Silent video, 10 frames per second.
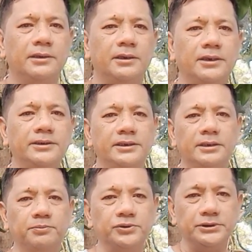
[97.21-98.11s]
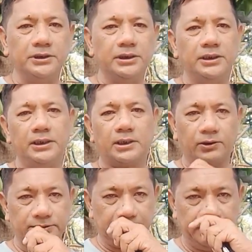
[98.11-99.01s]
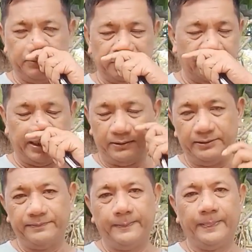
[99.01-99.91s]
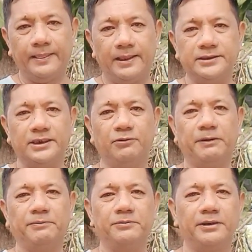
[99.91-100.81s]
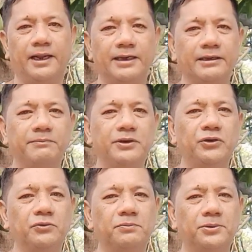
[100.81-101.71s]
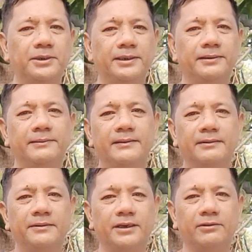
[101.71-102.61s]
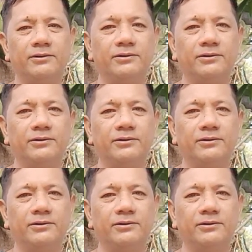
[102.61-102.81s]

andyan din po si Rosaline Tero isa ko pa pong laging binubuli pero